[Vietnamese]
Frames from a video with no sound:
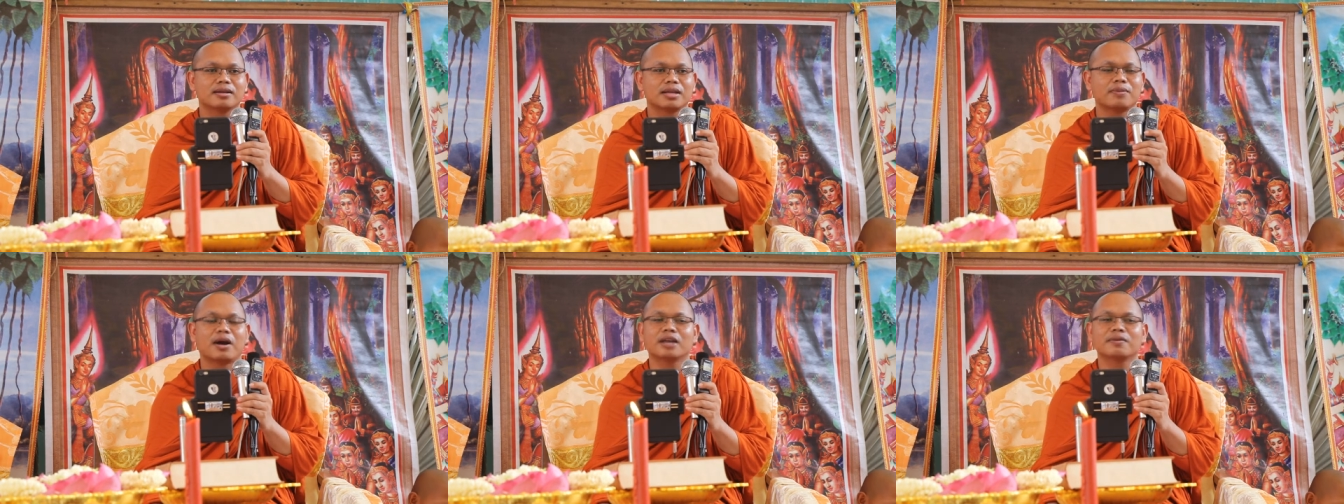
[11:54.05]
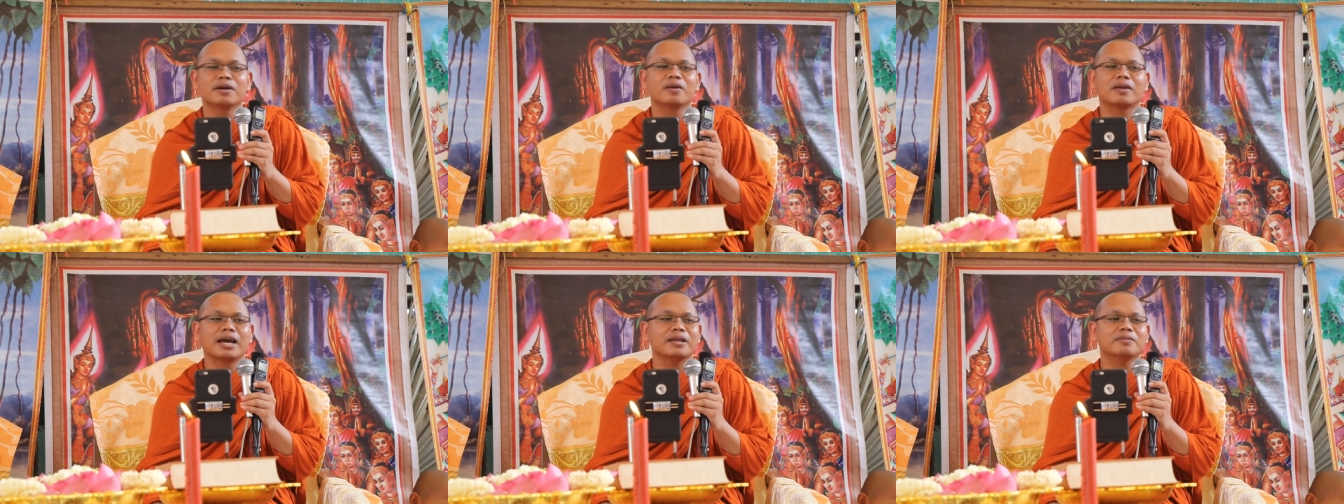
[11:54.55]
tại bảo thôi
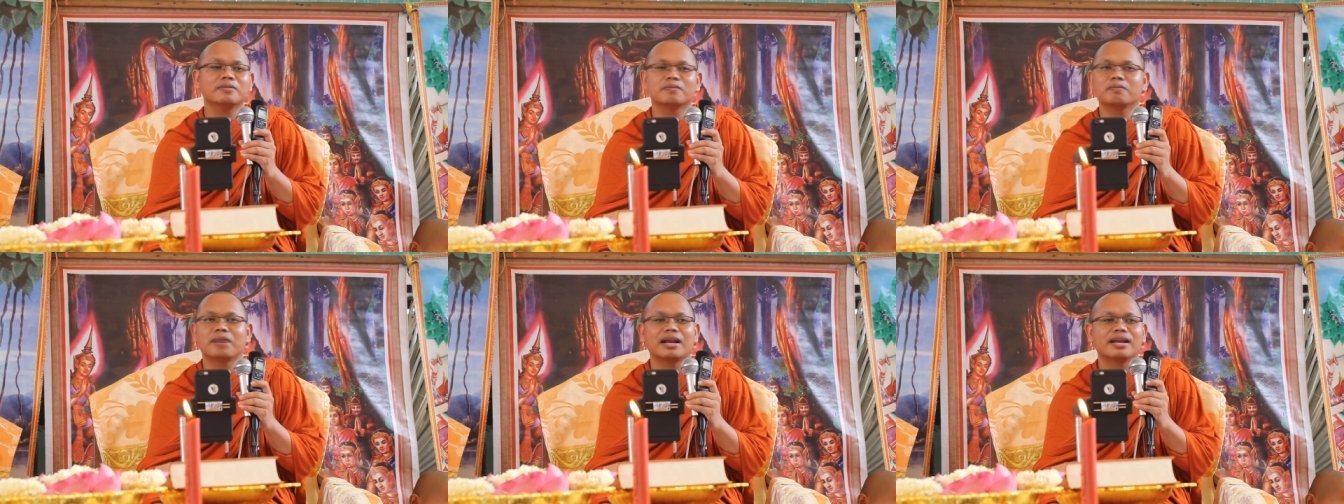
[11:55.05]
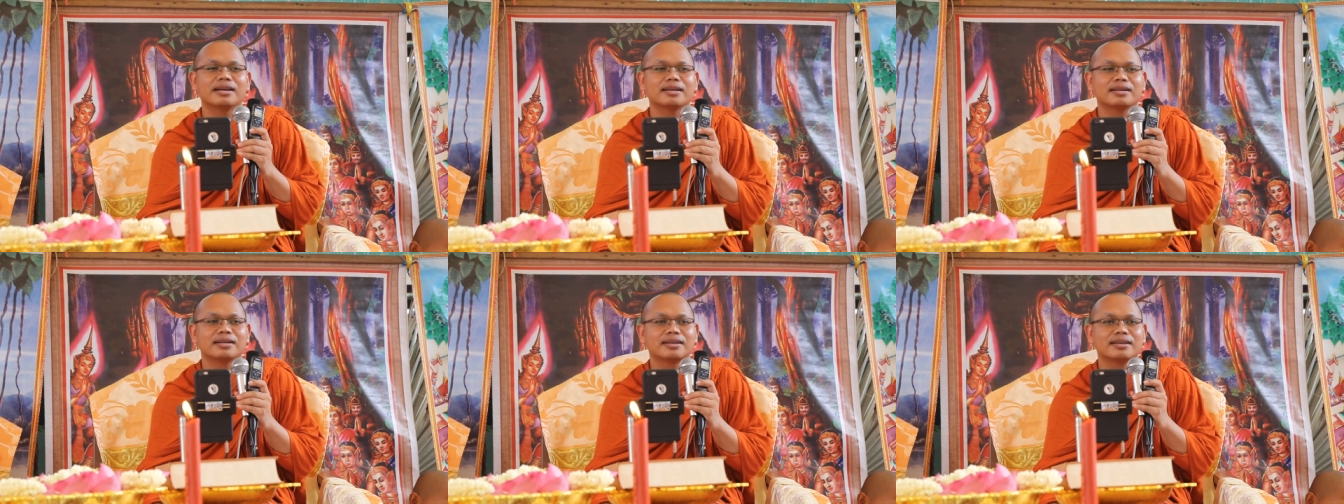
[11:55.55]
luôn anh bật lại,
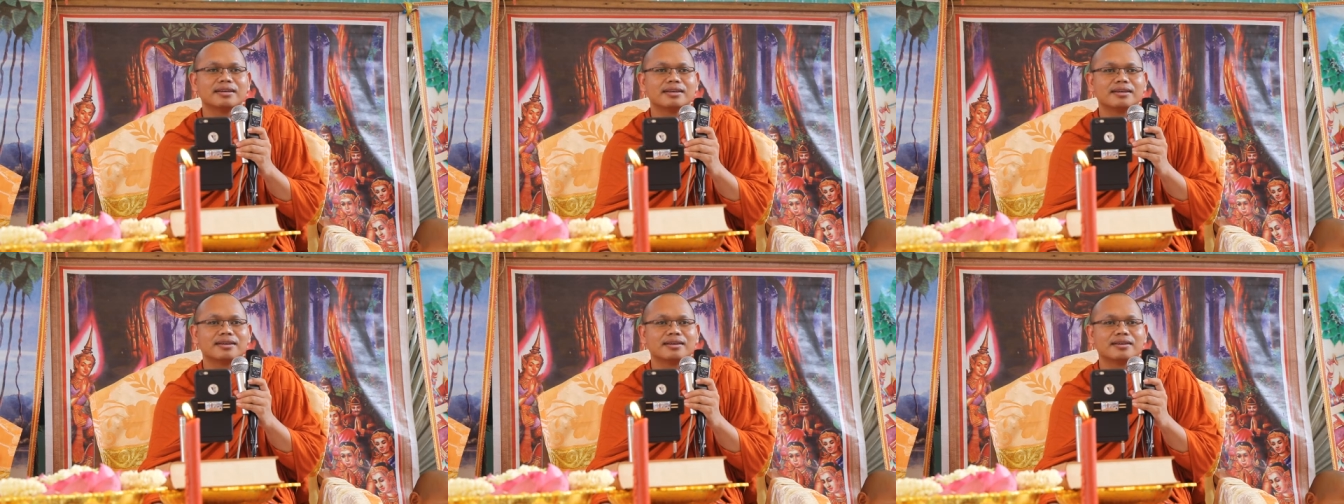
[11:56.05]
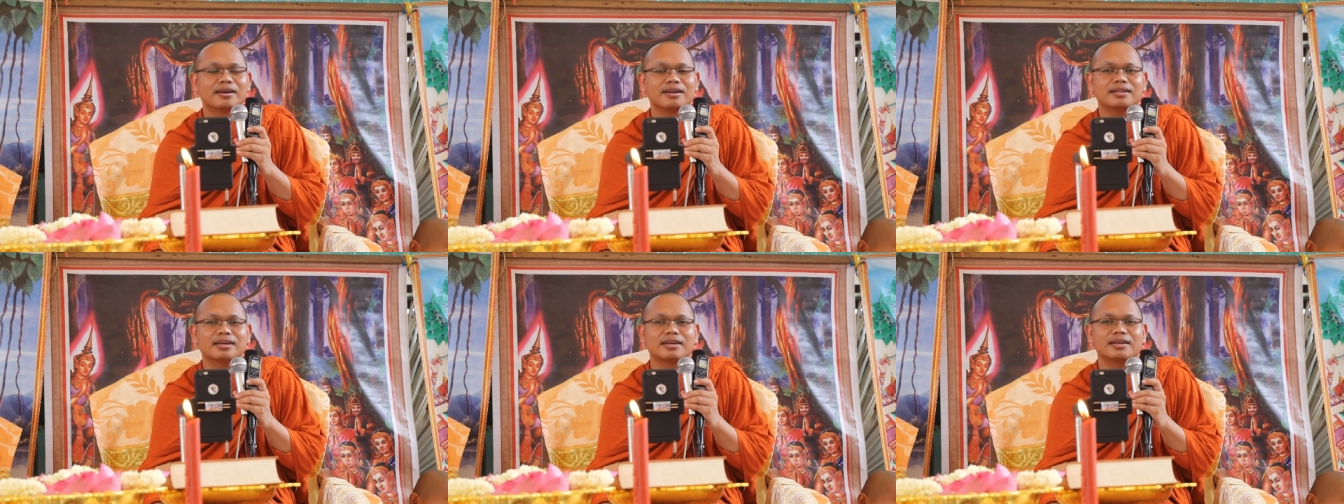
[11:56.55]

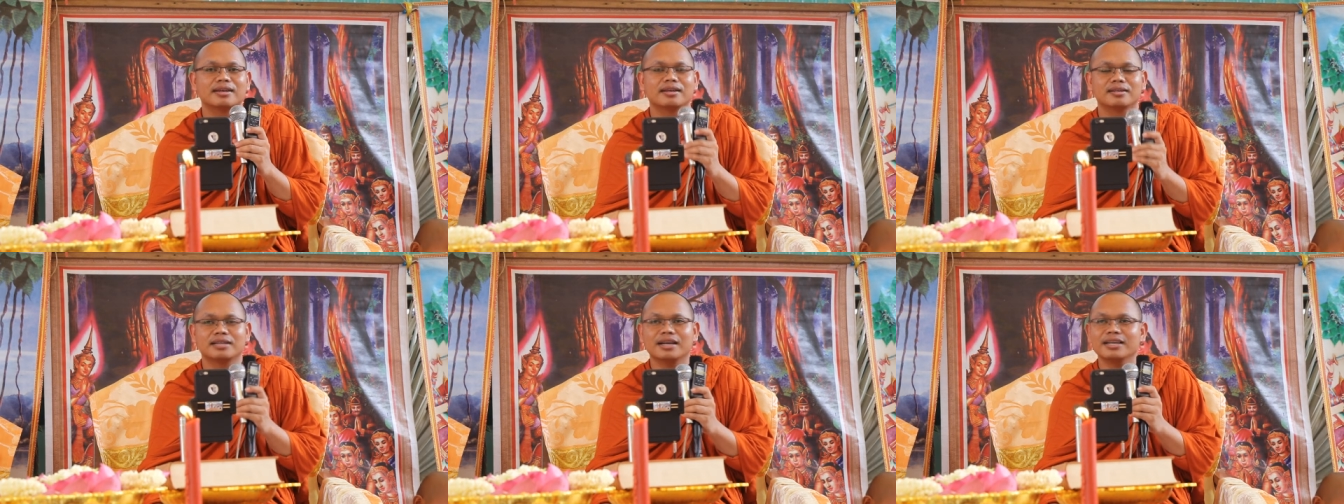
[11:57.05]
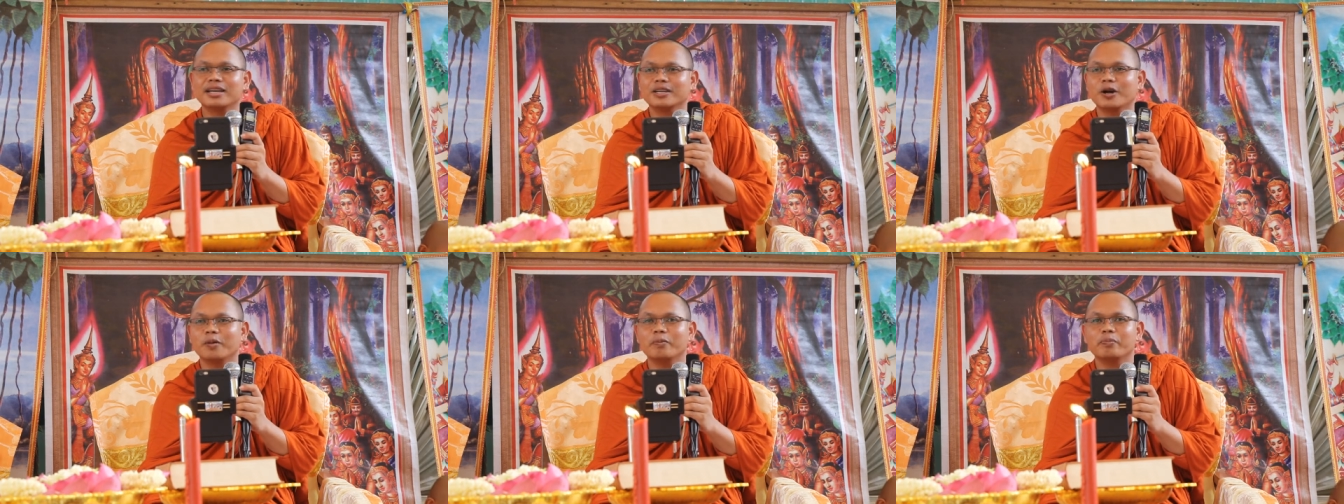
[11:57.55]
à tệ, chắc nhận
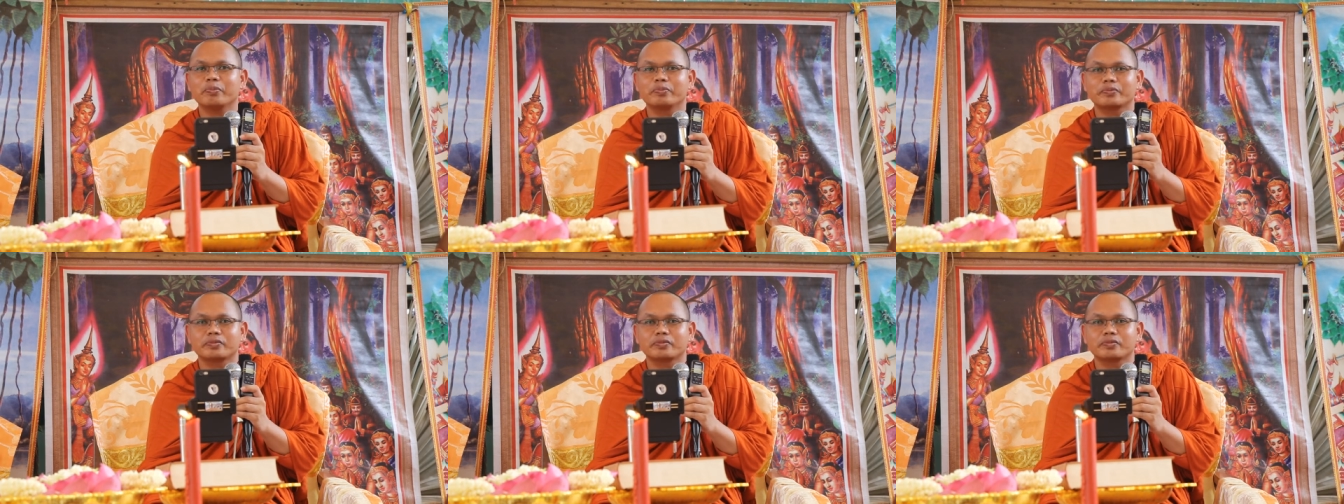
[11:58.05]
nhom,